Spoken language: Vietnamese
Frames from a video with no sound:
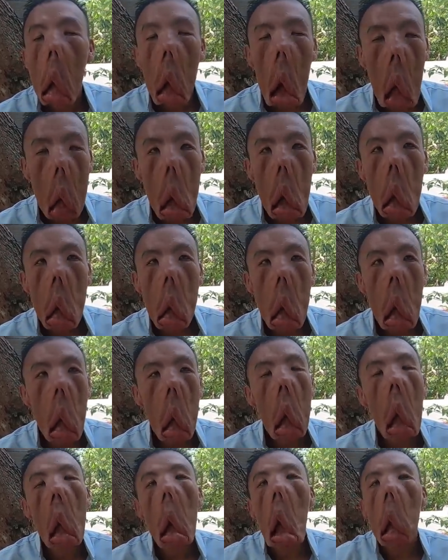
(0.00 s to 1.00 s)
nằm
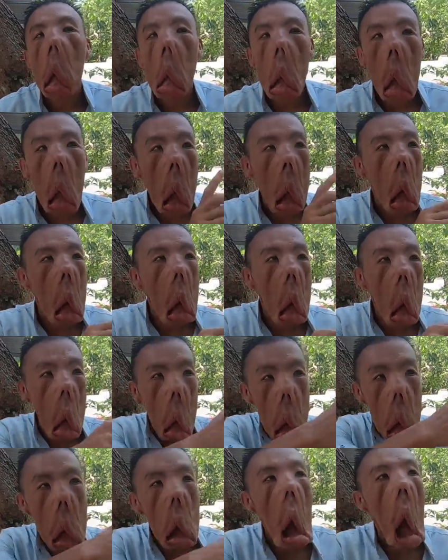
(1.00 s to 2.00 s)
nhiều cái nằm
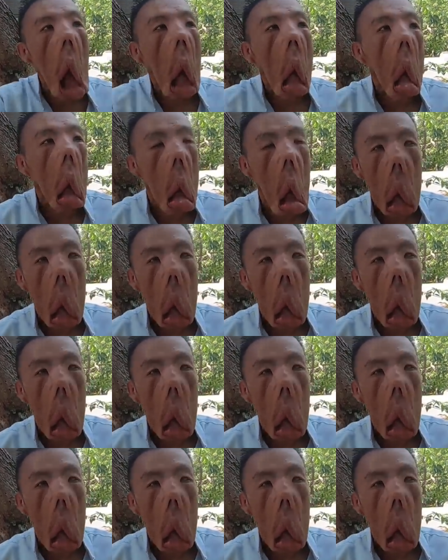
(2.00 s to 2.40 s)
nước hàng